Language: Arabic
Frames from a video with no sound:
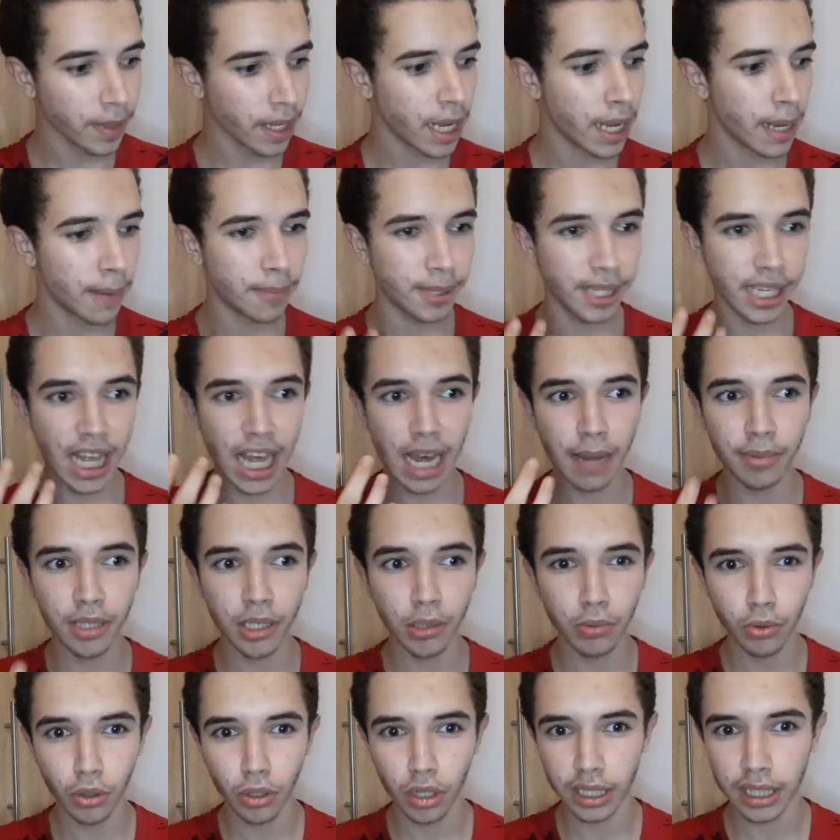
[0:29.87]
بصراحه ما
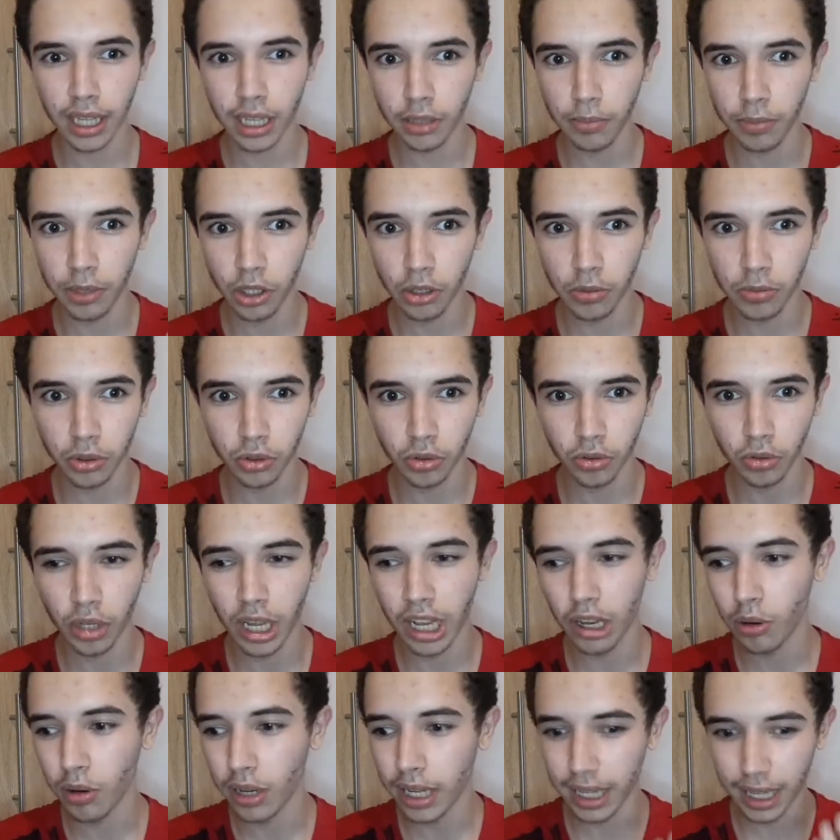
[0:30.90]
نجمش نختار منهم شكون
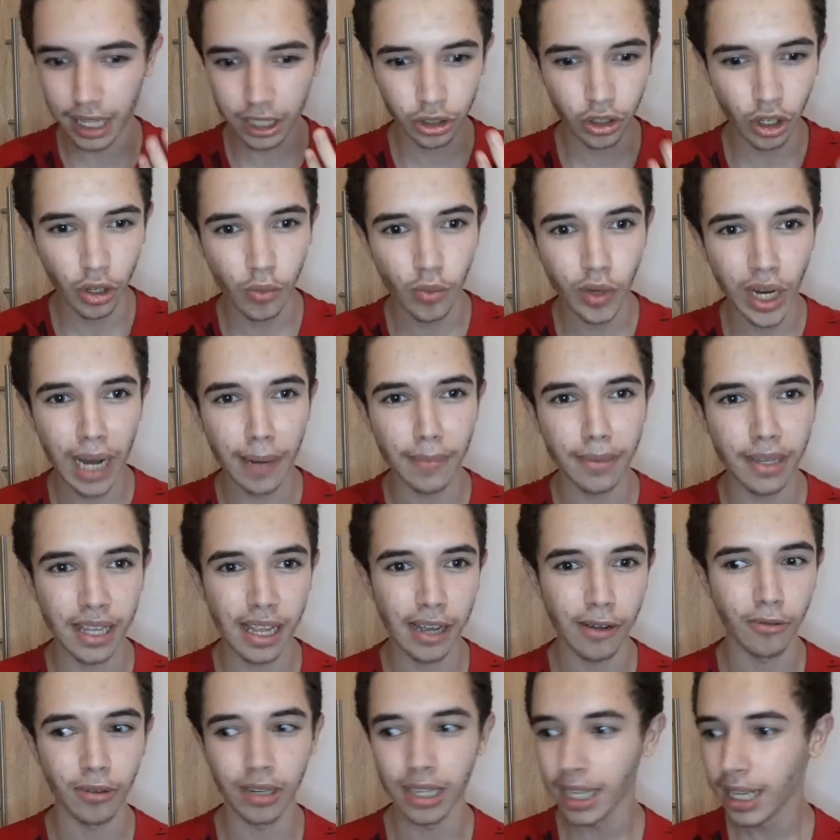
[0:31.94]
هو رجل المقابل
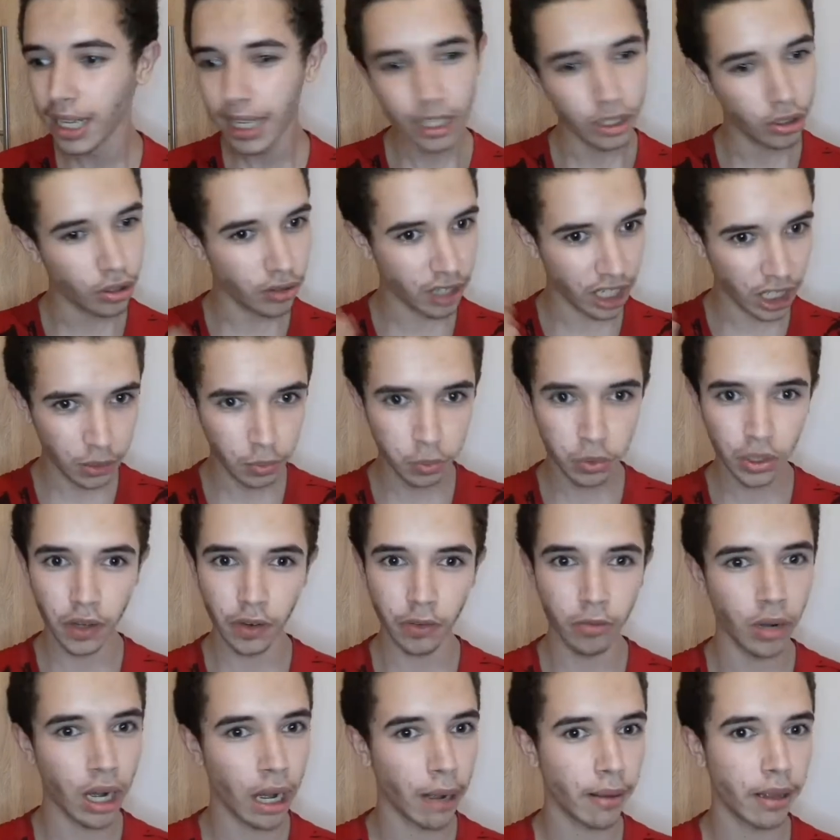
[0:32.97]
الاول زوج عجبوني في
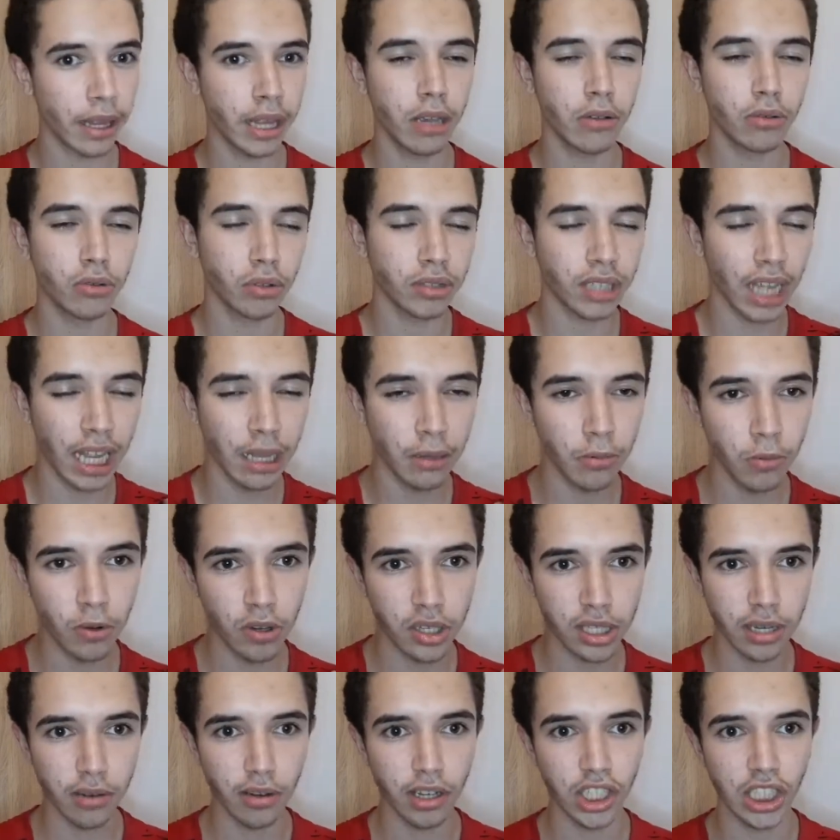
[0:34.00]
المقابله هذه وزوج قدموا
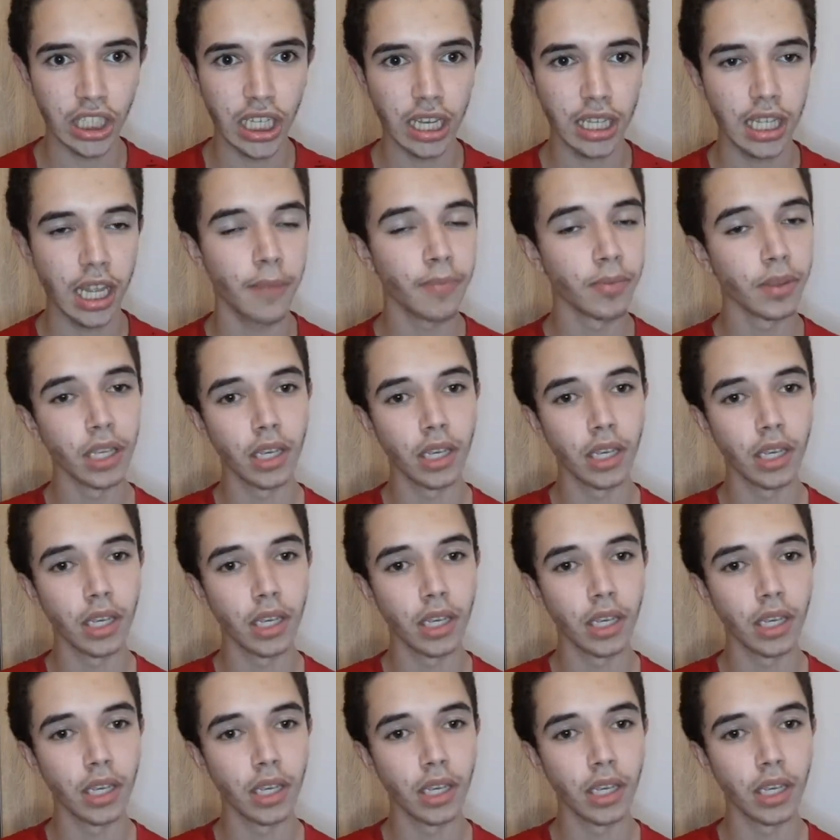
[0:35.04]
مستويات جيده